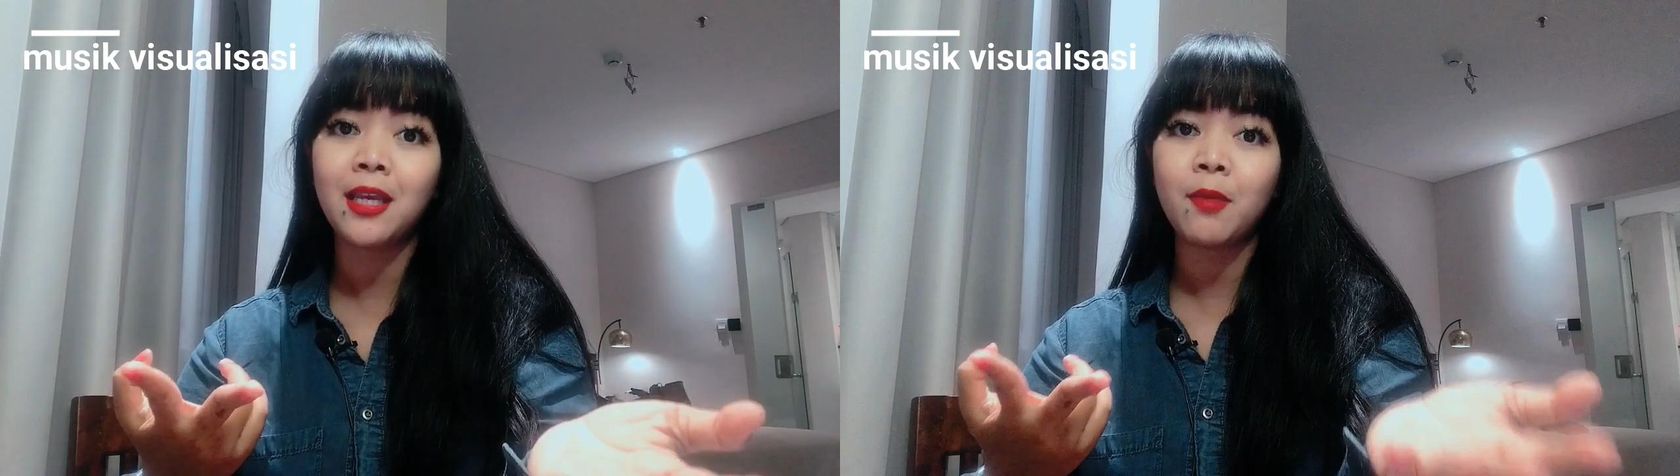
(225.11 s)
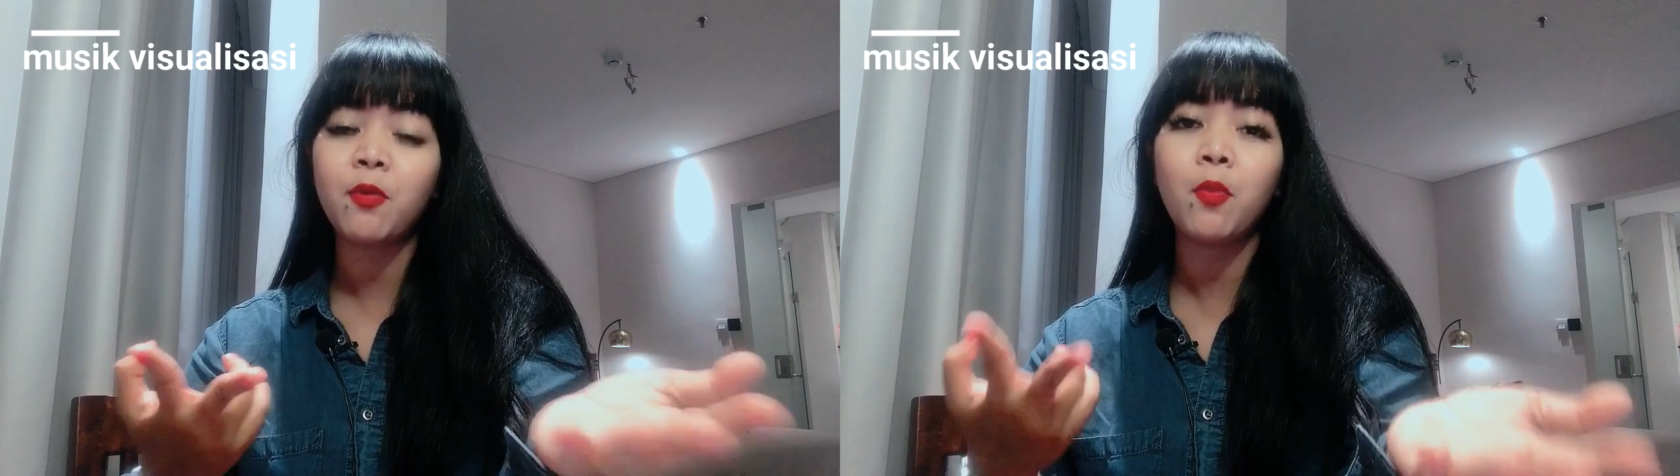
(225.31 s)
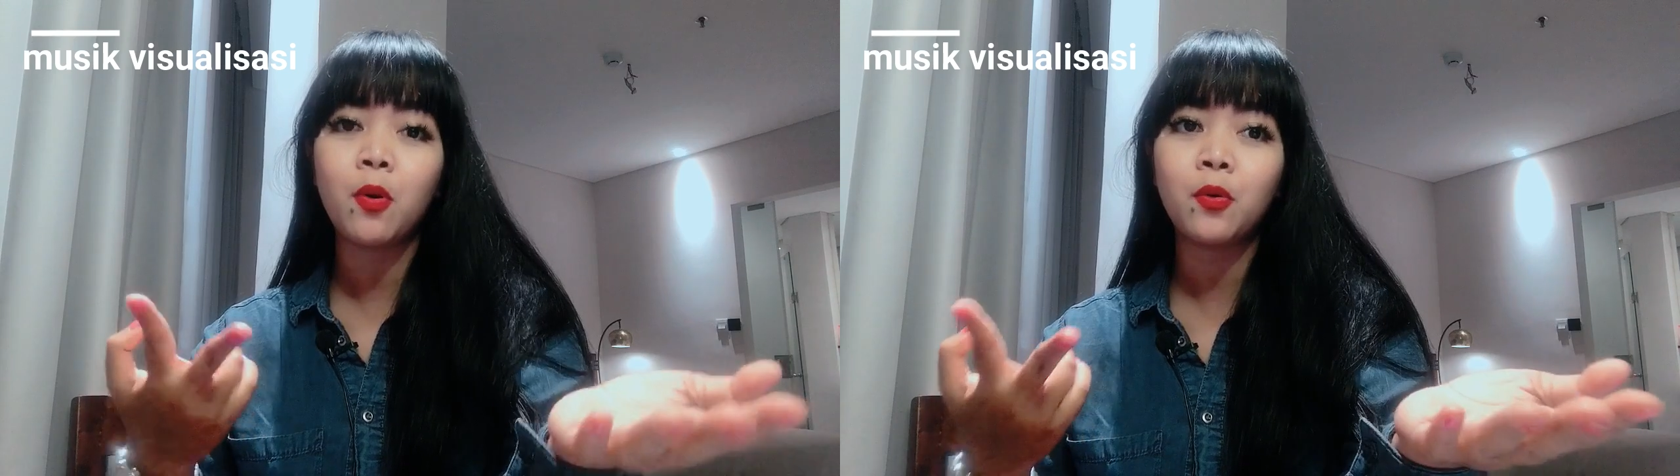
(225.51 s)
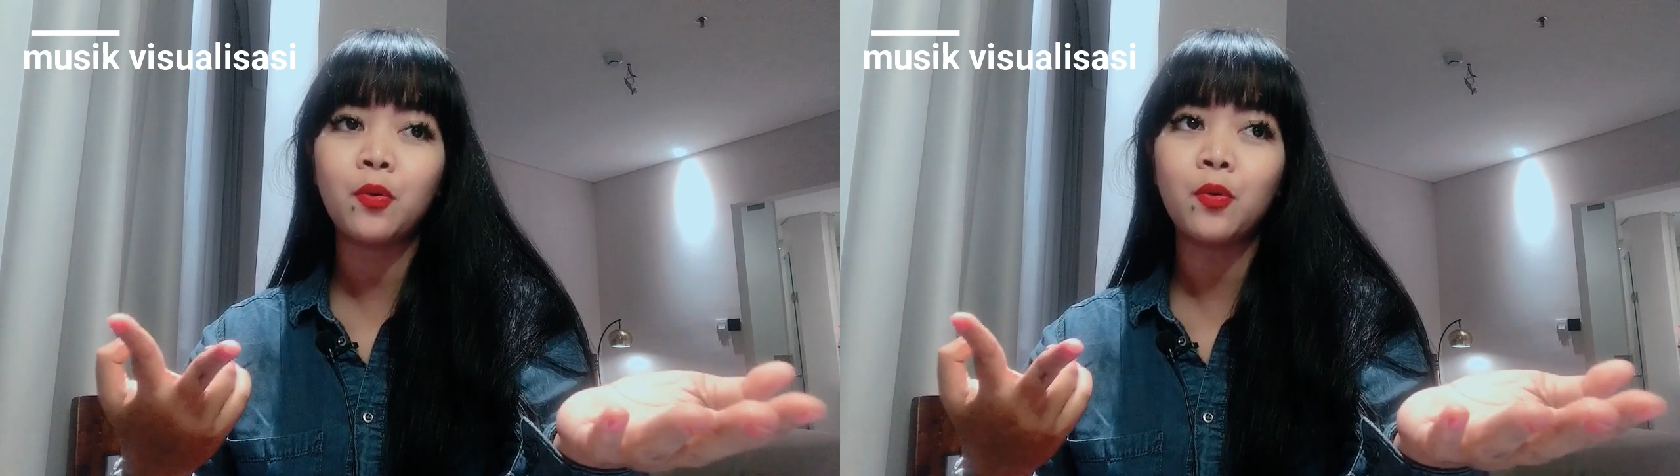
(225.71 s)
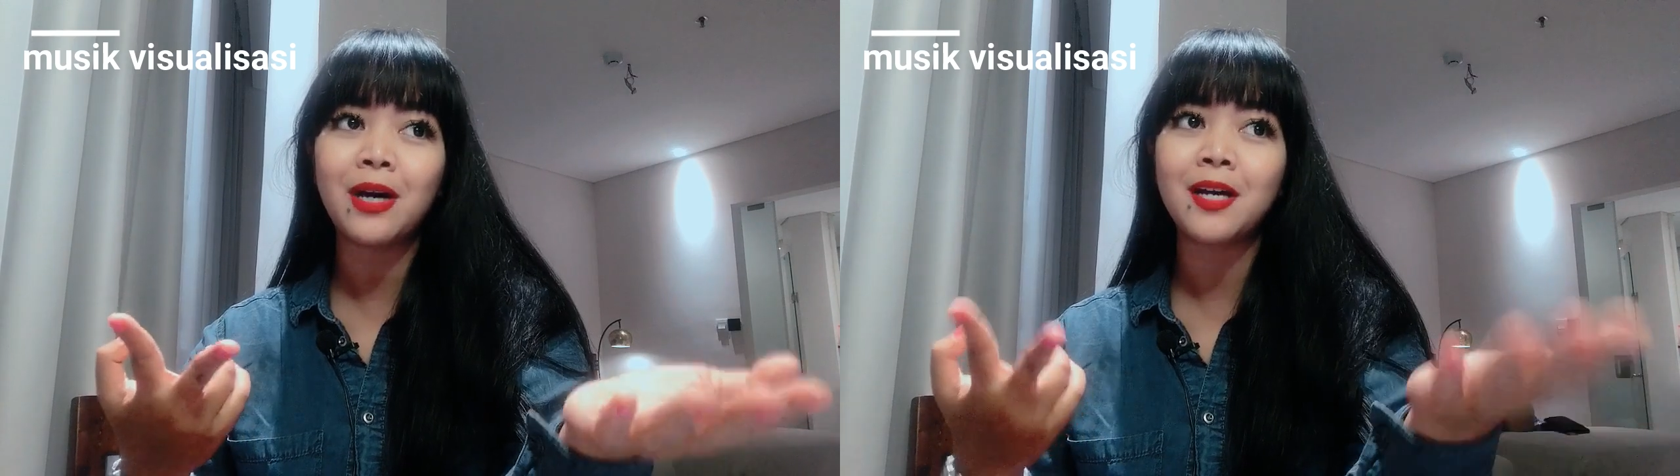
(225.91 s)
kamu
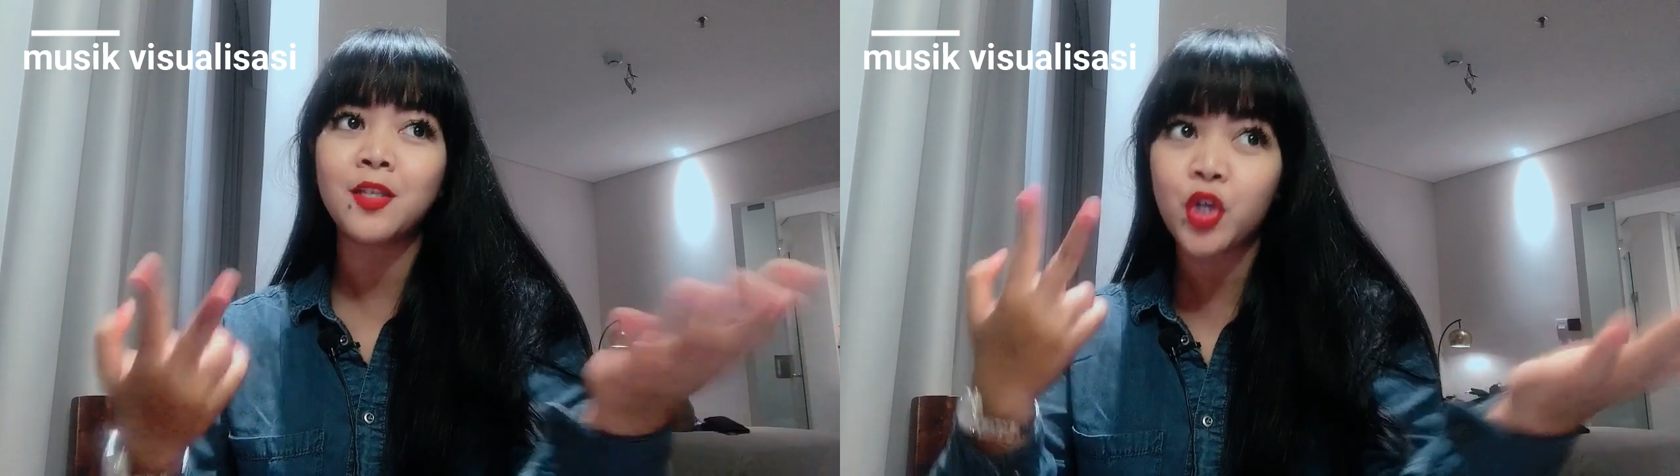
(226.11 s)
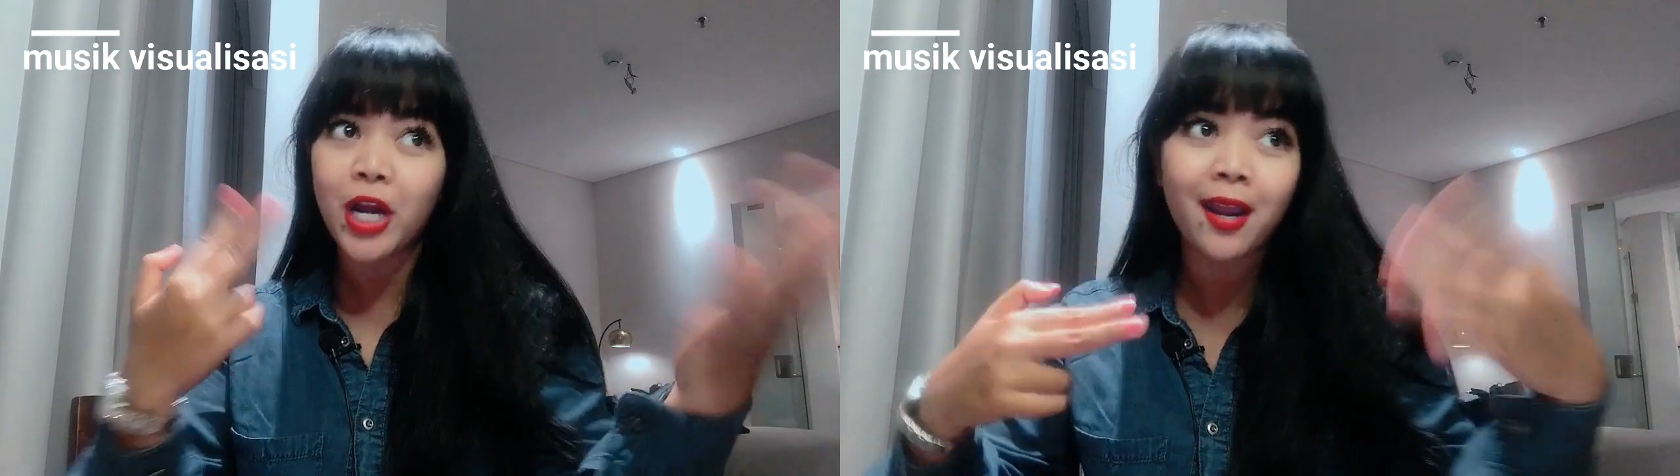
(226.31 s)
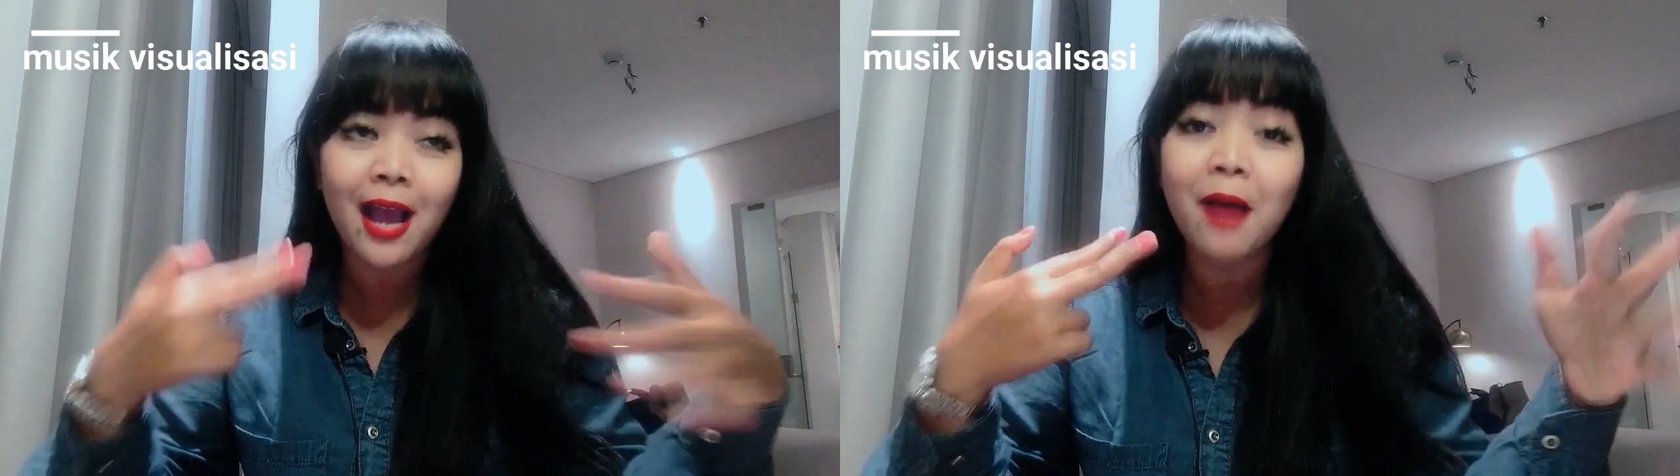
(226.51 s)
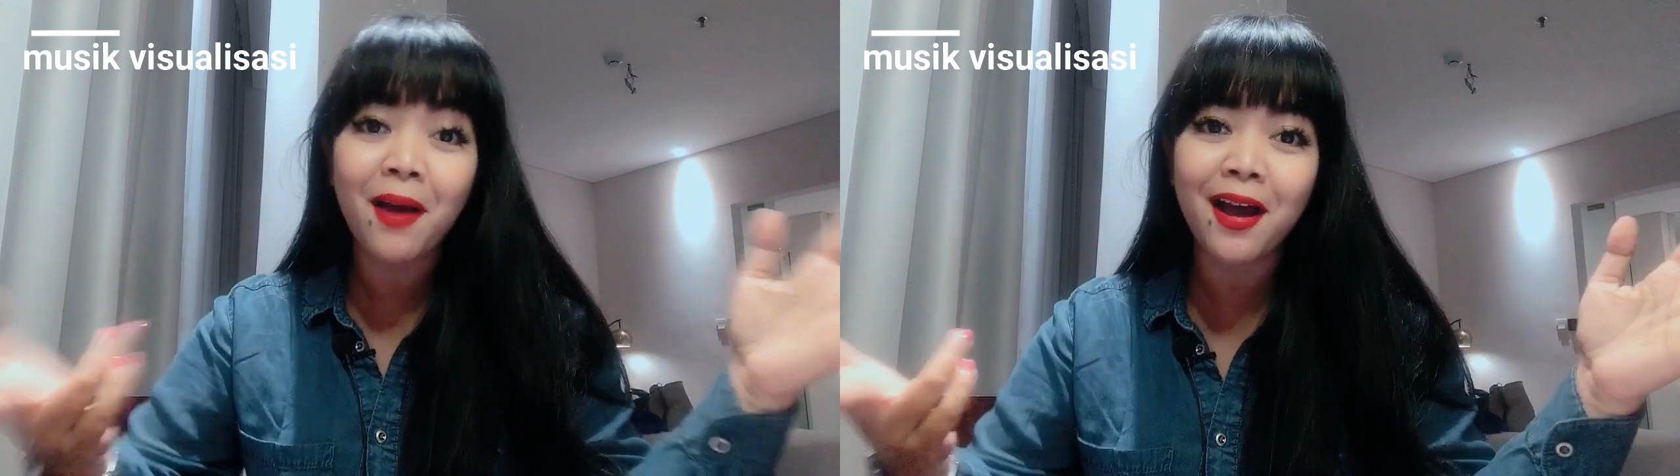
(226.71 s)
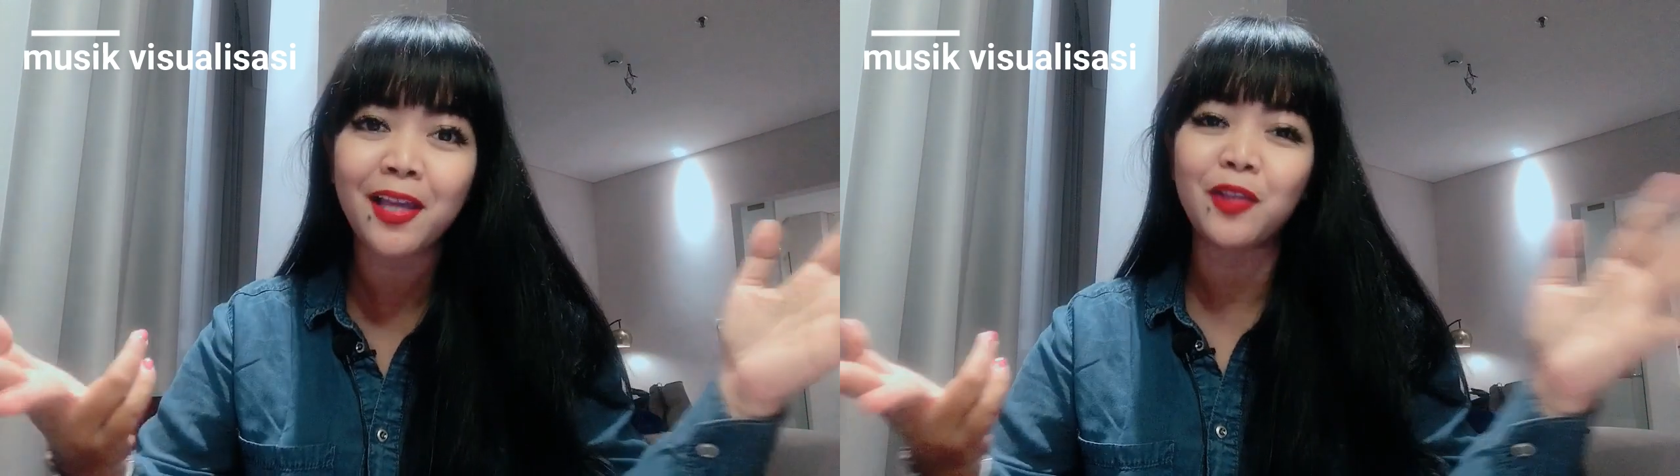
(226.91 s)
mau nge-attract
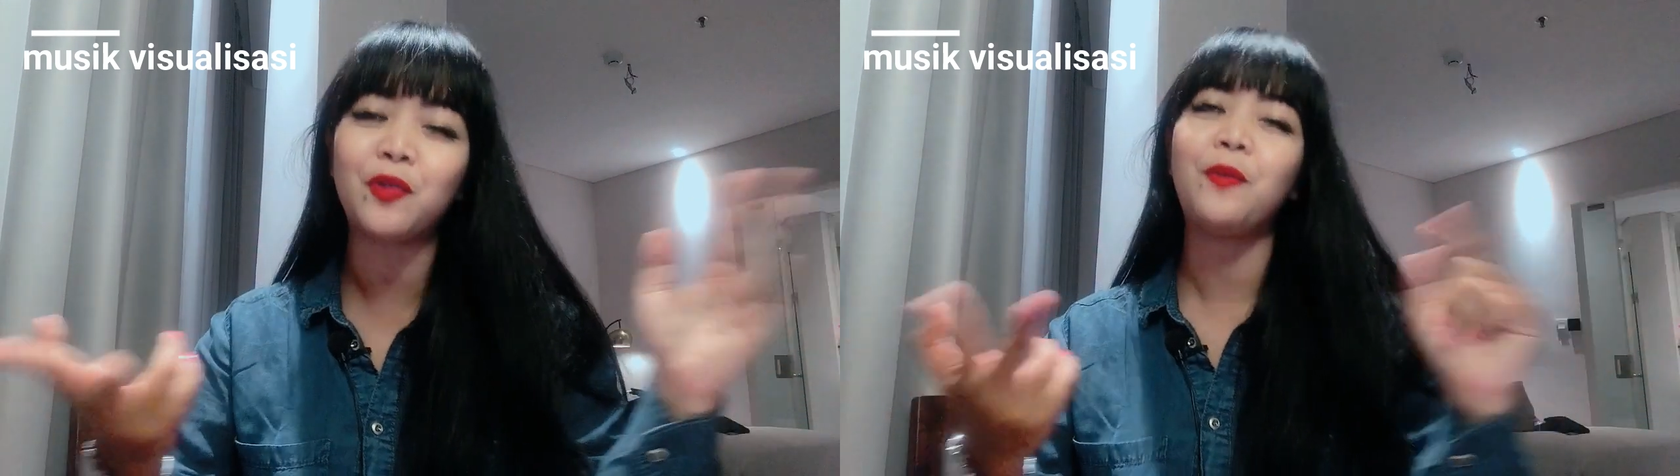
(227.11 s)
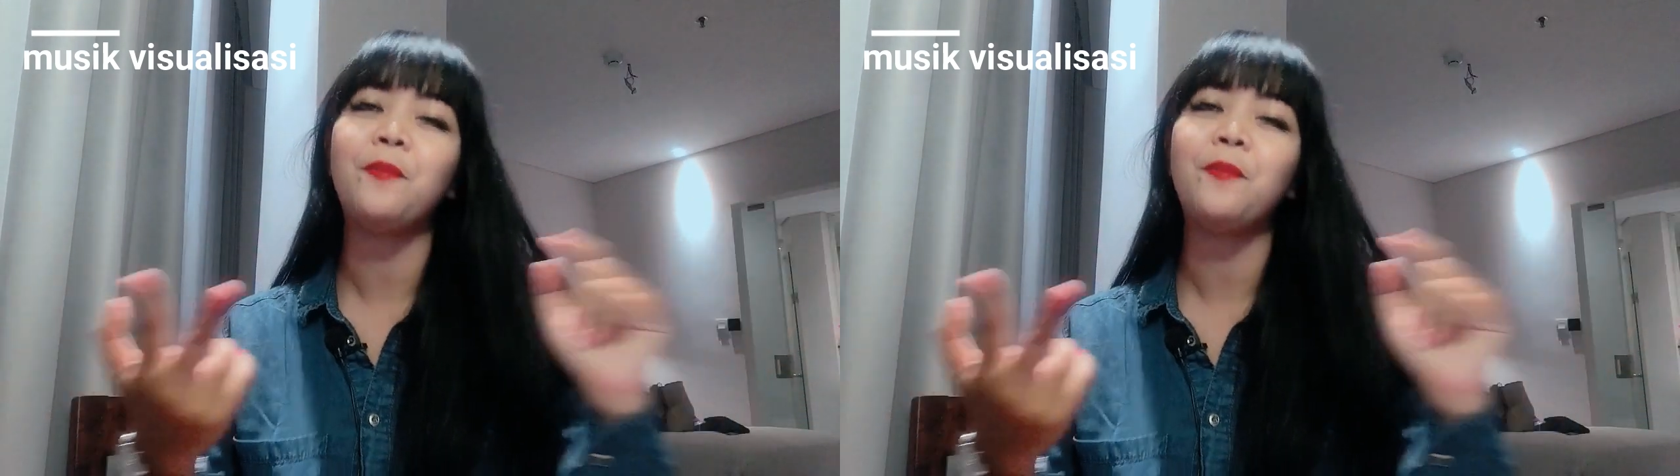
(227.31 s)
apa gitu.